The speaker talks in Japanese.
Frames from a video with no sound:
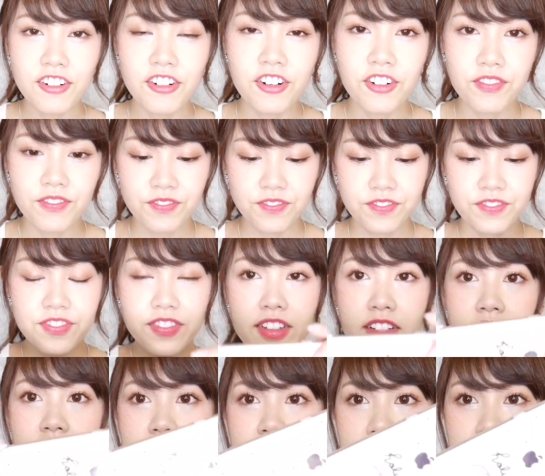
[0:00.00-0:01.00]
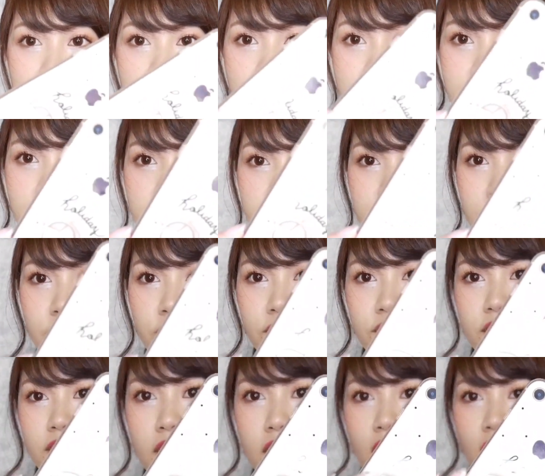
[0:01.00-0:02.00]
後こちらの
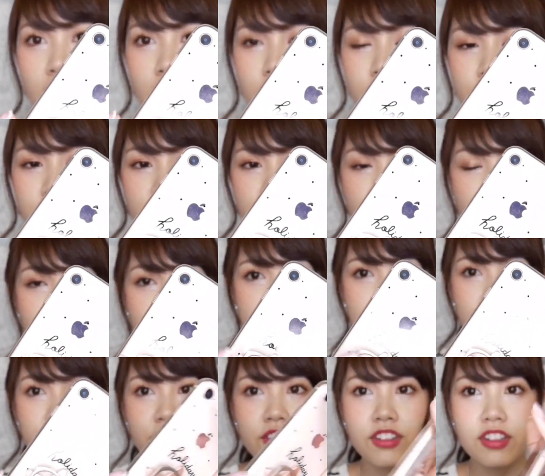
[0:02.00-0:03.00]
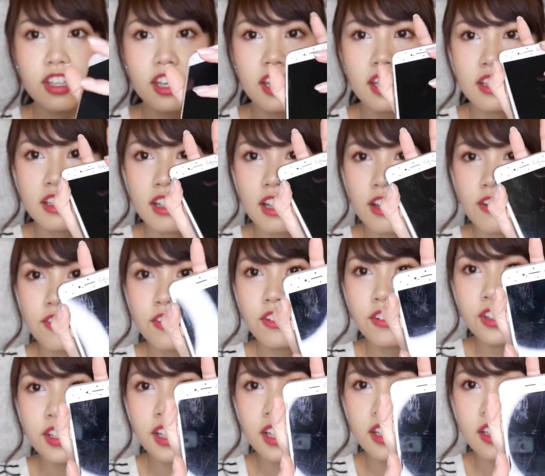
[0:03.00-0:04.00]
iPhone8 の携帯
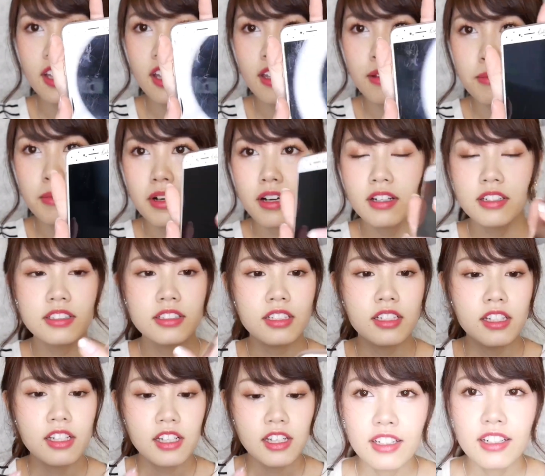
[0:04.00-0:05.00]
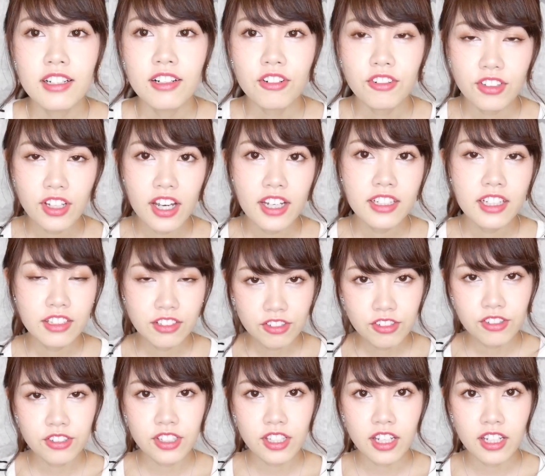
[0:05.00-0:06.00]
を入れていますこの間の
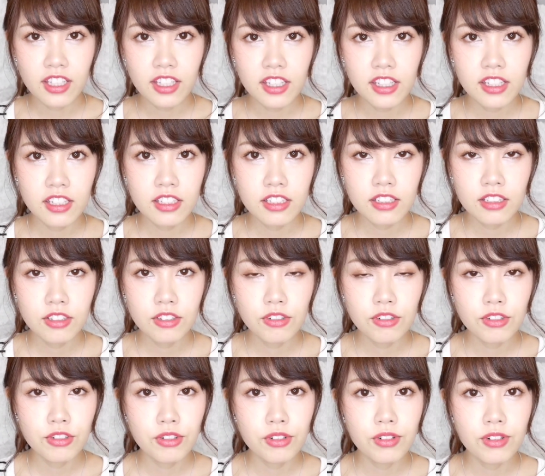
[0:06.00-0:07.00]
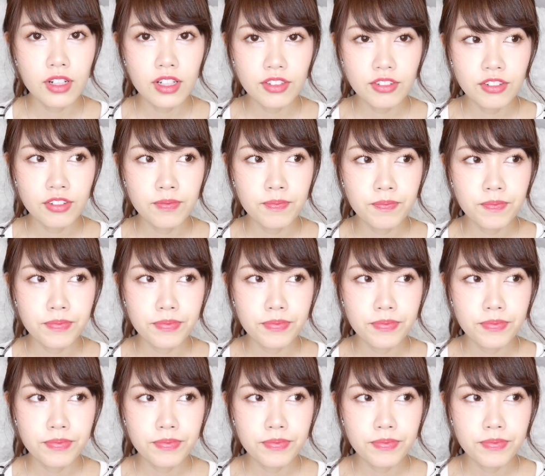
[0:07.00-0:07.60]
100均の動画の